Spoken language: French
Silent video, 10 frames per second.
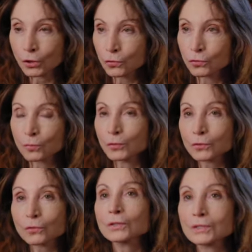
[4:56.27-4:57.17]
je
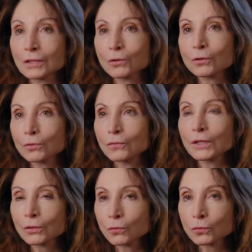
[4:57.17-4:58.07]
demande que les écoles
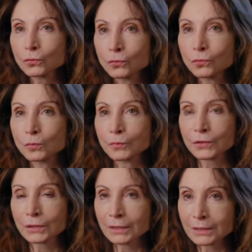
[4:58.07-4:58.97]
deviennent autonomes,
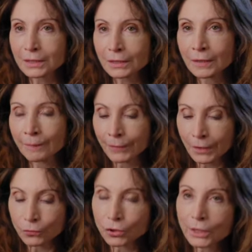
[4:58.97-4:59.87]
c'est-à-dire
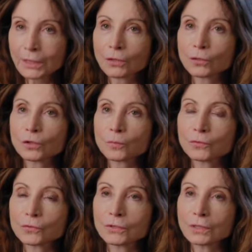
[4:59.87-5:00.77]
que chaque école
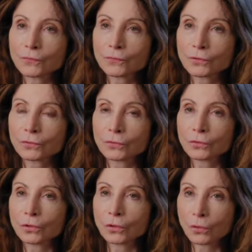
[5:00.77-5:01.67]
puisse
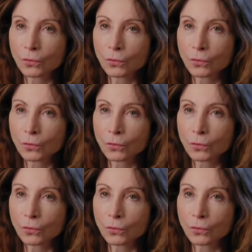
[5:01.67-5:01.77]
défendre un